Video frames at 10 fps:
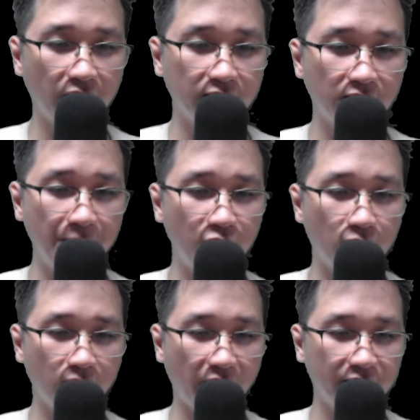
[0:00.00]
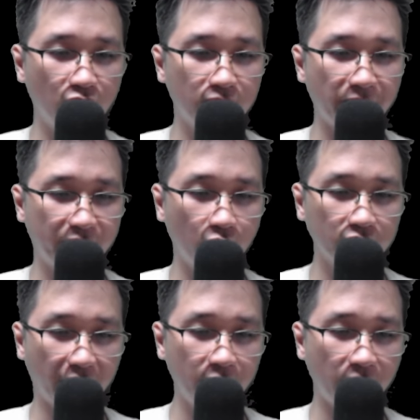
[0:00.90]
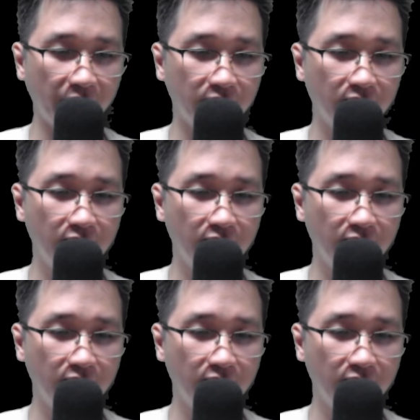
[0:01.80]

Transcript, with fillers: thần cấp cùng 2 tôn bạch hổ thánh hoàng,